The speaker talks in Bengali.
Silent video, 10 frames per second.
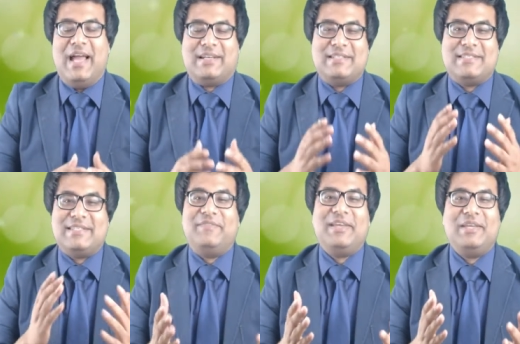একটা
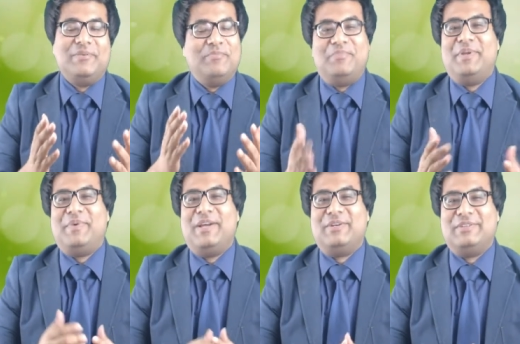সিভি
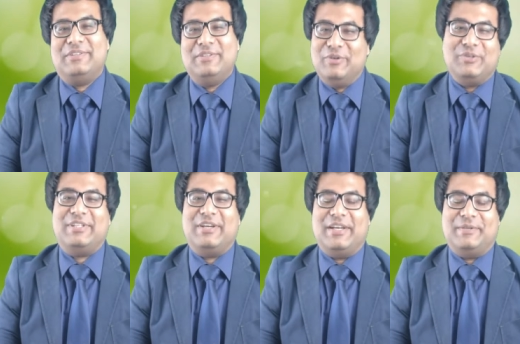প্রিপেয়ার
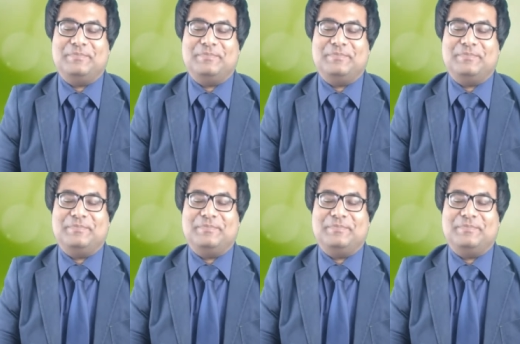করতে হয়